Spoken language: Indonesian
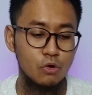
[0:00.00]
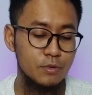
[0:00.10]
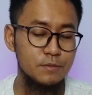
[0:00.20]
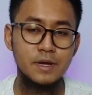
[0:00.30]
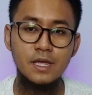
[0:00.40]
yang
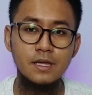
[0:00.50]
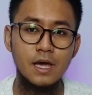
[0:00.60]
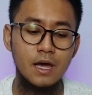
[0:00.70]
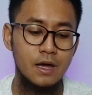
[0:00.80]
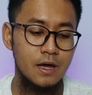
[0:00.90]
25
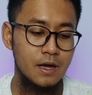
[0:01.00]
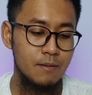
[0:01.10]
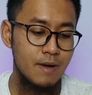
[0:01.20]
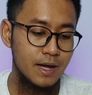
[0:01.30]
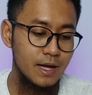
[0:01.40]
giga,
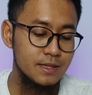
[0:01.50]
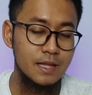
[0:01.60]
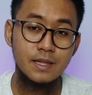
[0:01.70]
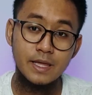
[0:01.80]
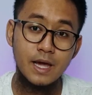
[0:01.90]
maka
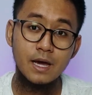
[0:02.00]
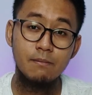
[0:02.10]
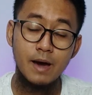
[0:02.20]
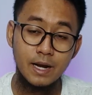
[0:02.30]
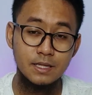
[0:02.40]
data yang
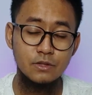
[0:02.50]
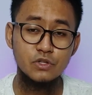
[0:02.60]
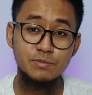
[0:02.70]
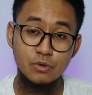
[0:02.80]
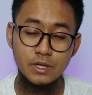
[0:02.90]
kemarin itu
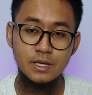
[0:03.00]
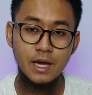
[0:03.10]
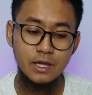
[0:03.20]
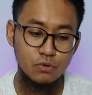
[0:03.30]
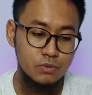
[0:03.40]
10
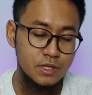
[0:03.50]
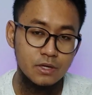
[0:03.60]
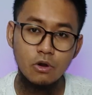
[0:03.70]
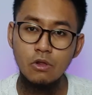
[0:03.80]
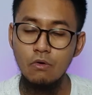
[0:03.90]
giga itu
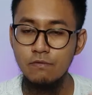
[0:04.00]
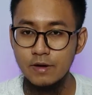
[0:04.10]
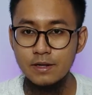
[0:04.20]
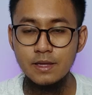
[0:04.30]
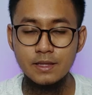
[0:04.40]
di
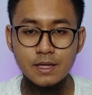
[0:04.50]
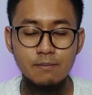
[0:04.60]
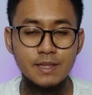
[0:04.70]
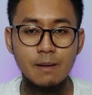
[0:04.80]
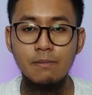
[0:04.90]
rollover jadi
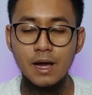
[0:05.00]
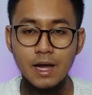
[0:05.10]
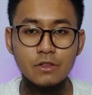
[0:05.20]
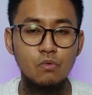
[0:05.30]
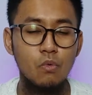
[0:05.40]

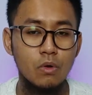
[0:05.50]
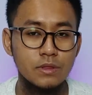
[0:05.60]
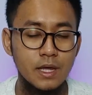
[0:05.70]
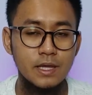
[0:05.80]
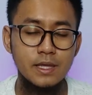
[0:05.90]
menambahkan
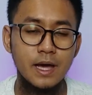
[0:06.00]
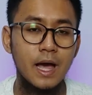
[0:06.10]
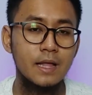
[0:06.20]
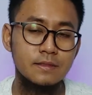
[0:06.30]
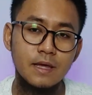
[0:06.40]
kuota yang
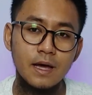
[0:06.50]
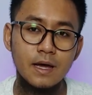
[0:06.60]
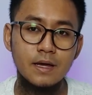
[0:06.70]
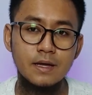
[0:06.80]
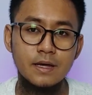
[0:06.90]

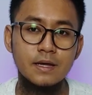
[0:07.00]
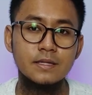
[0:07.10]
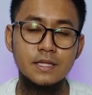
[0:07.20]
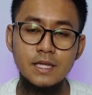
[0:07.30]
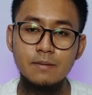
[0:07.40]
ada
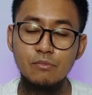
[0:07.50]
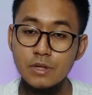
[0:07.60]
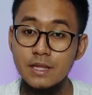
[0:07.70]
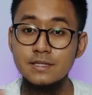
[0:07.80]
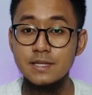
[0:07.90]
di
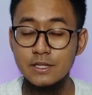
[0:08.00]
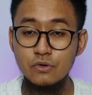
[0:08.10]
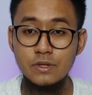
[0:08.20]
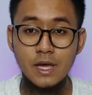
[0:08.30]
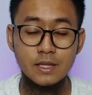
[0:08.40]
bulan
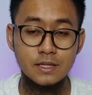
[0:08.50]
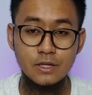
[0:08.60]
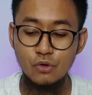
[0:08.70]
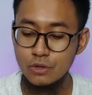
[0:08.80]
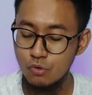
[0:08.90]
selanjutnya
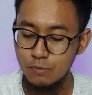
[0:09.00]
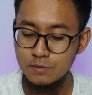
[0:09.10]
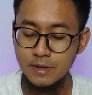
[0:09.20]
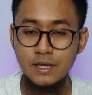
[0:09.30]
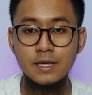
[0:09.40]
jadi yang
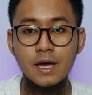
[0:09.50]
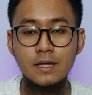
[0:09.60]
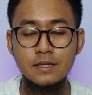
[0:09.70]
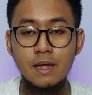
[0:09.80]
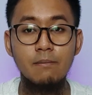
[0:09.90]
25
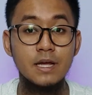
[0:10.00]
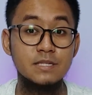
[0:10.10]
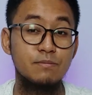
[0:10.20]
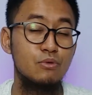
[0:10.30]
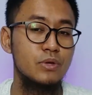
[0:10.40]
giga ditambah
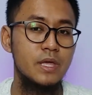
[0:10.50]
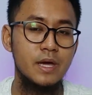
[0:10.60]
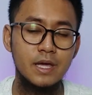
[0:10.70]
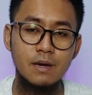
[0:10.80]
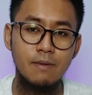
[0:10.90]
10
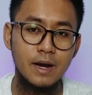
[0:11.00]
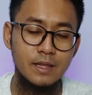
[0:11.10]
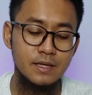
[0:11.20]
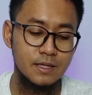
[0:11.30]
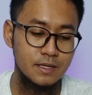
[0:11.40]
giga yang
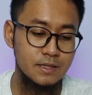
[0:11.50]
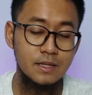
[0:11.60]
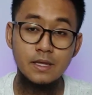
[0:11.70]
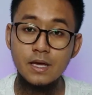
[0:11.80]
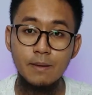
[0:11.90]
kemarin jadi
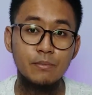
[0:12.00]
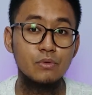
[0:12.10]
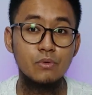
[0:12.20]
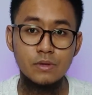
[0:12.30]
35